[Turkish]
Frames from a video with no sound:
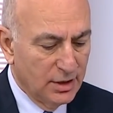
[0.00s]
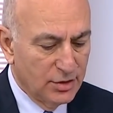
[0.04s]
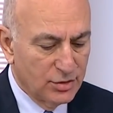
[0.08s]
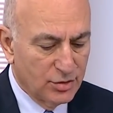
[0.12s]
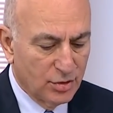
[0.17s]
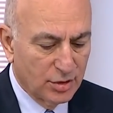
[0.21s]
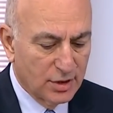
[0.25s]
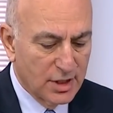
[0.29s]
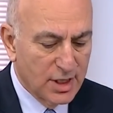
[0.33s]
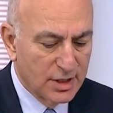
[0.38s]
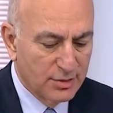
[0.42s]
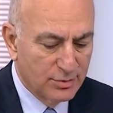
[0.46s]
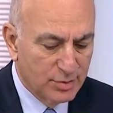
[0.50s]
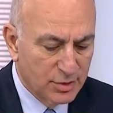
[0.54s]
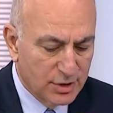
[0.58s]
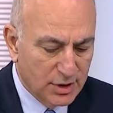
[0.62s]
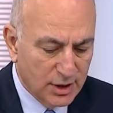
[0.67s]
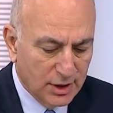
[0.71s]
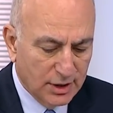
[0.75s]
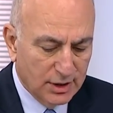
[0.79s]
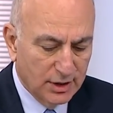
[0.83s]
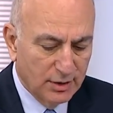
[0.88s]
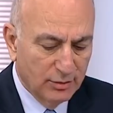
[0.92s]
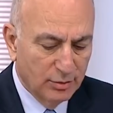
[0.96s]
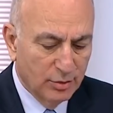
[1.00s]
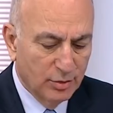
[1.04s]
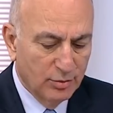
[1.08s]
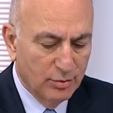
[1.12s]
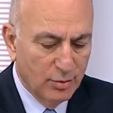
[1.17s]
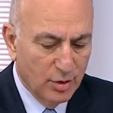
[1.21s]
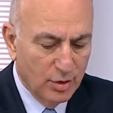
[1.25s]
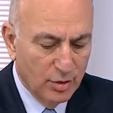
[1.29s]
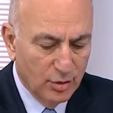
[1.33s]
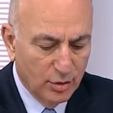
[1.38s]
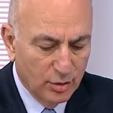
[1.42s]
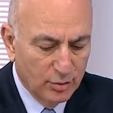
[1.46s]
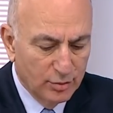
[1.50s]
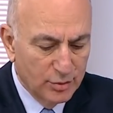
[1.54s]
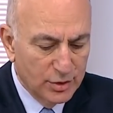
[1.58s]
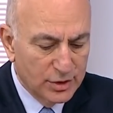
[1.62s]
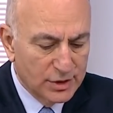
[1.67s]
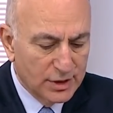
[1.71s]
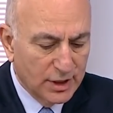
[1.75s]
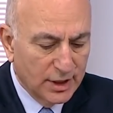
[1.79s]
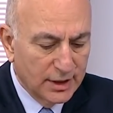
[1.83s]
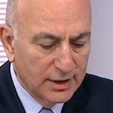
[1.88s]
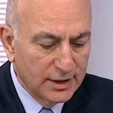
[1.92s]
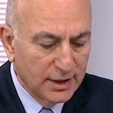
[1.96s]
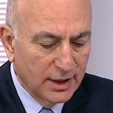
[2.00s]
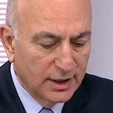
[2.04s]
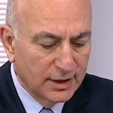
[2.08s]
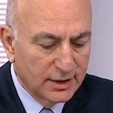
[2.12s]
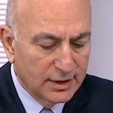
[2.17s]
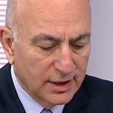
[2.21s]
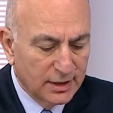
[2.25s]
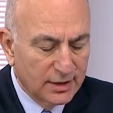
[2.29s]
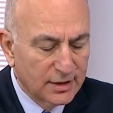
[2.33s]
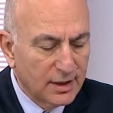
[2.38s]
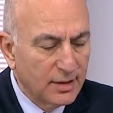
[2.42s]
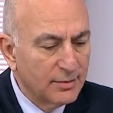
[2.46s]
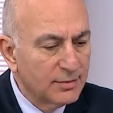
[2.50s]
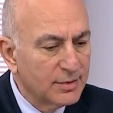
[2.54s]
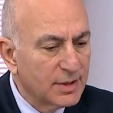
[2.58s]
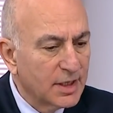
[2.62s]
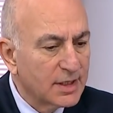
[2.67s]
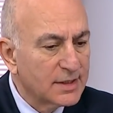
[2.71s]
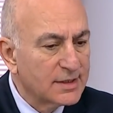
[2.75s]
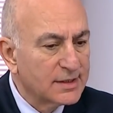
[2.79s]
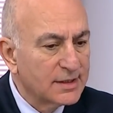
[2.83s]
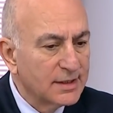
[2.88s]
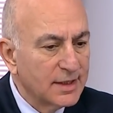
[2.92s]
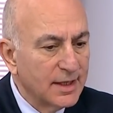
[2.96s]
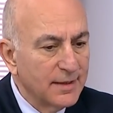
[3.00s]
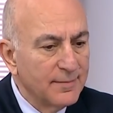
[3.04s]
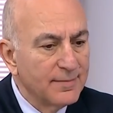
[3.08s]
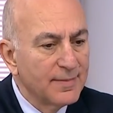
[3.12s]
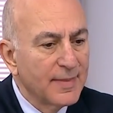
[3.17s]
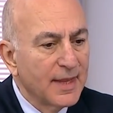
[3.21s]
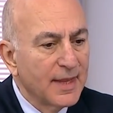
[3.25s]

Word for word: Çok net bir şekilde bunun böyle olmayacağını hatta tam tersine